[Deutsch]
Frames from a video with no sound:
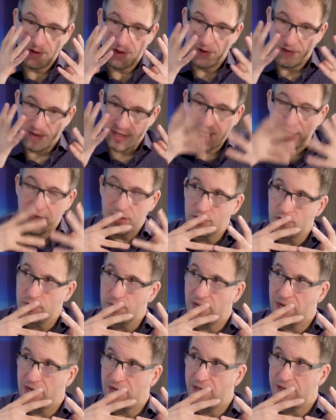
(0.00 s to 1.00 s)
wie sie diese Decke
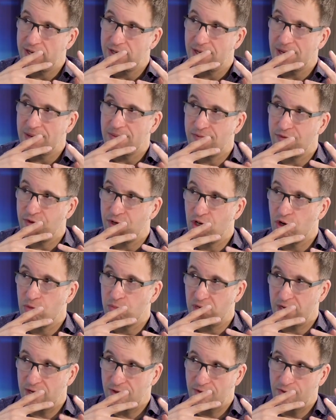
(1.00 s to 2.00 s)
drüber gelegt haben für die
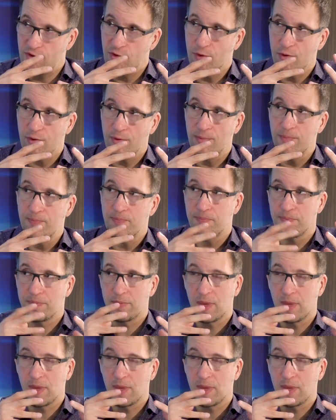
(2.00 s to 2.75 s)
Operation.